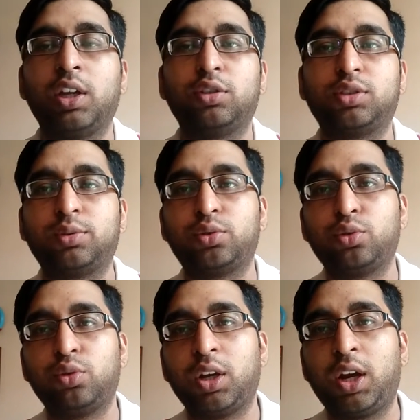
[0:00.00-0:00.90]
तो
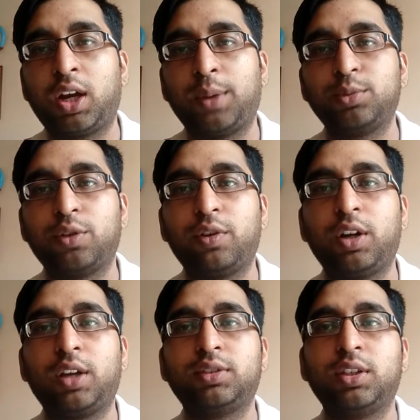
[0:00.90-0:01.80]
शुरू करना टाइम्स ऑफ
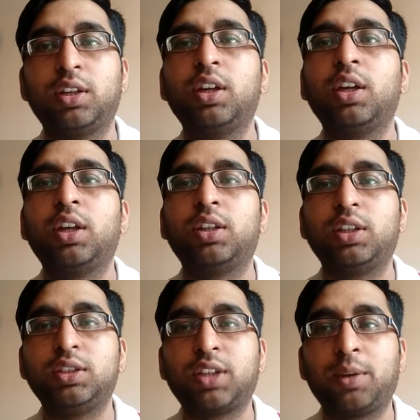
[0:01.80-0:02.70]
इंडिया से
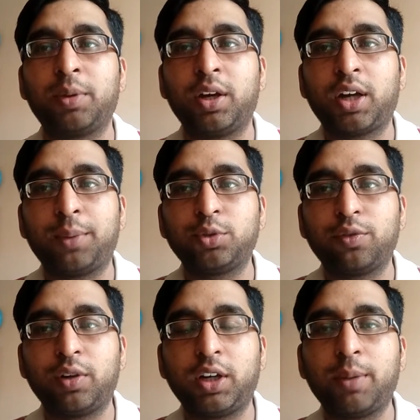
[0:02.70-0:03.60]
तीन चार महीने टाइम्स
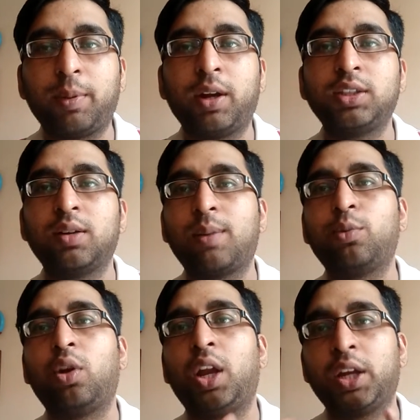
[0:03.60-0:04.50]
ऑफ इंडिया पढ़ना जब
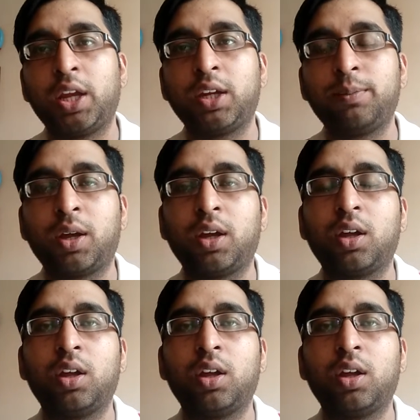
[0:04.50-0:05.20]
आपको लगे कि मैं